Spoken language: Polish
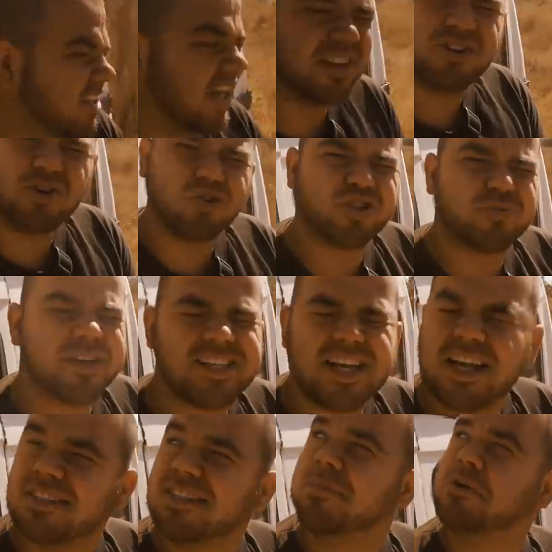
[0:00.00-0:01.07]
Ten kurz mnie
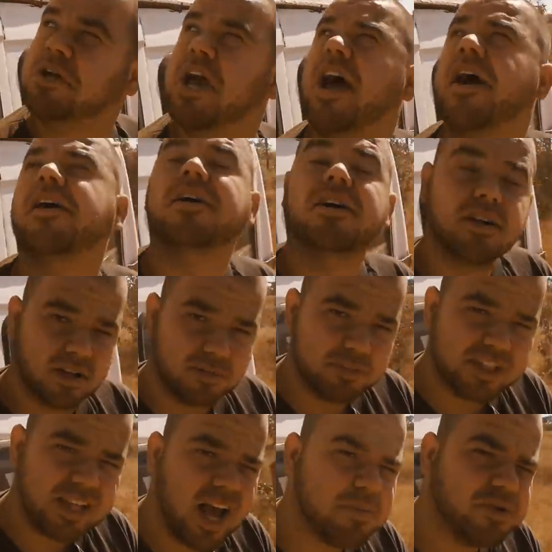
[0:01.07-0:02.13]
zaraz zabije.
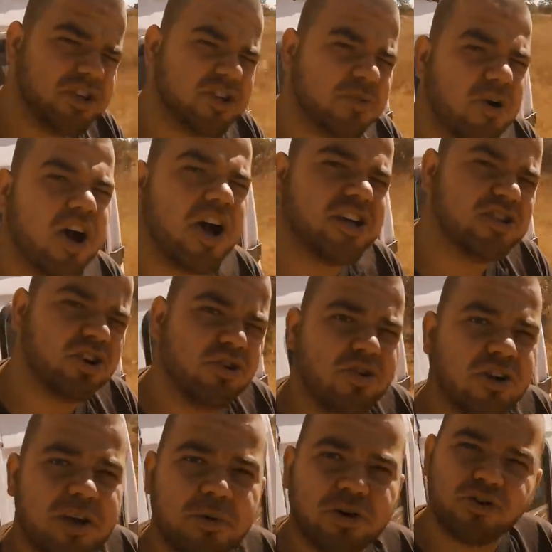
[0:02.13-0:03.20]
Pytałem się, czy mogę iść do
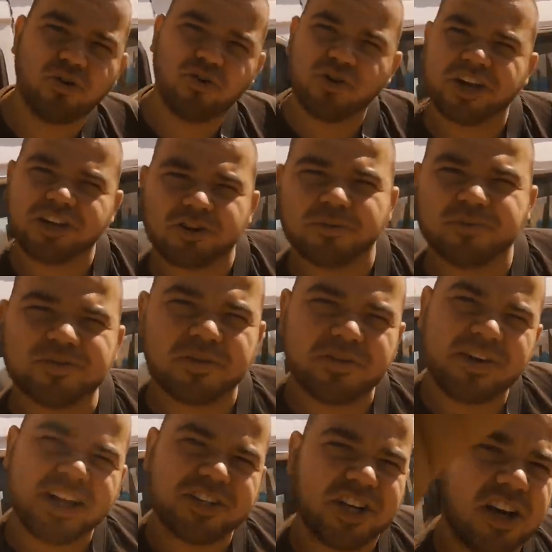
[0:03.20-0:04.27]
góry, bo do góry to bym
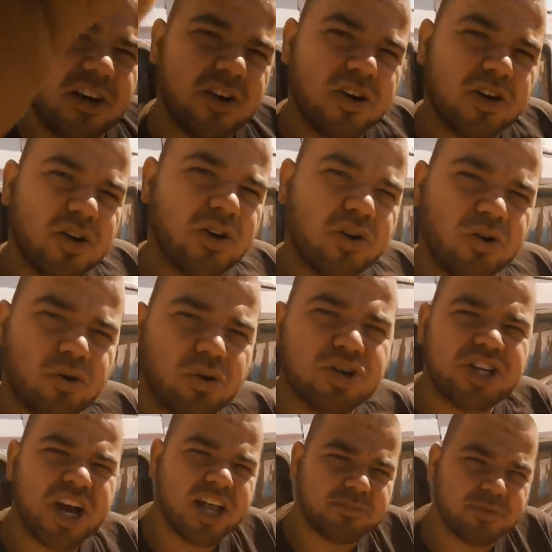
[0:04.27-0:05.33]
sobie wiecie.
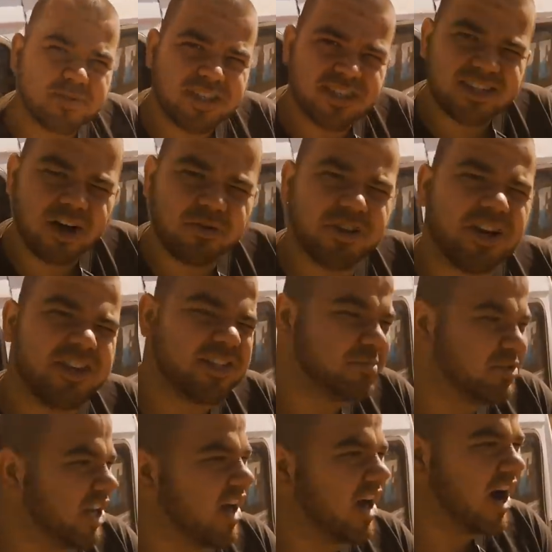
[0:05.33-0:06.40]
Usiadł, bym sobie całą trasę
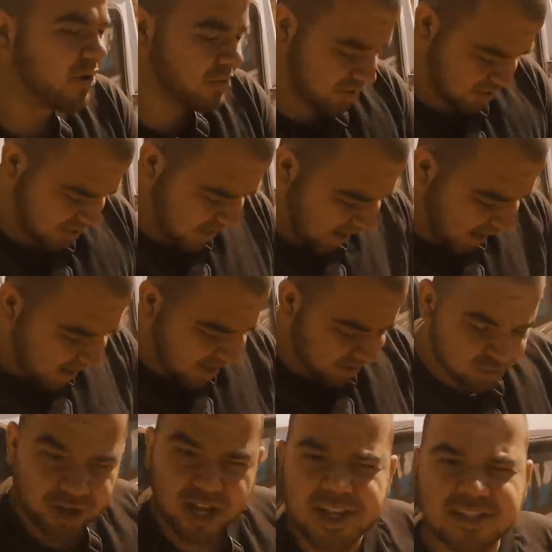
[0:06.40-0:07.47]
przejechał, ale
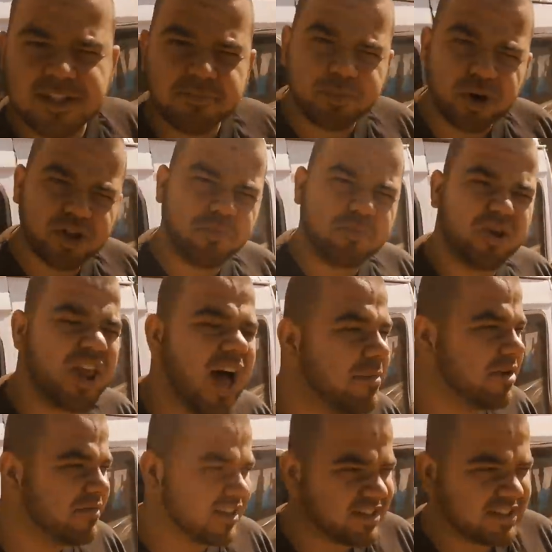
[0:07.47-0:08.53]
tutaj jestem pod
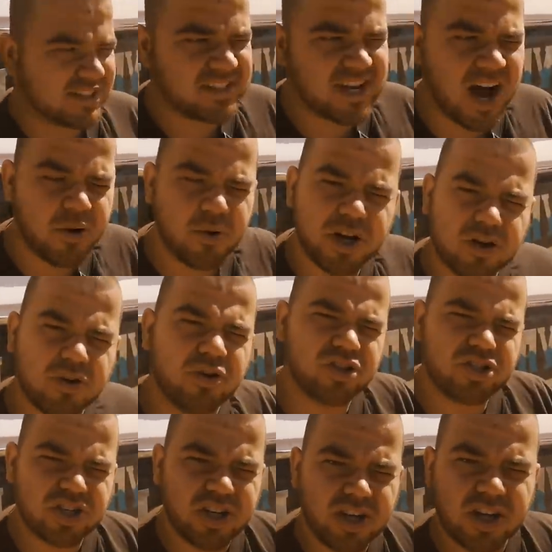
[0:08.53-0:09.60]
oponami, więc cały
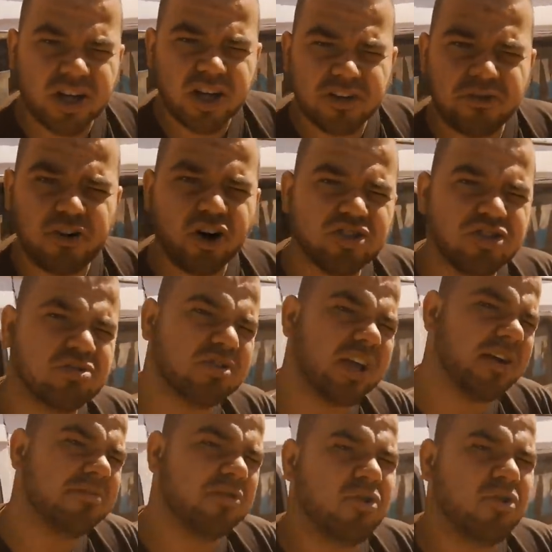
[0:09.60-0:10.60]
kurz wchodzi tutaj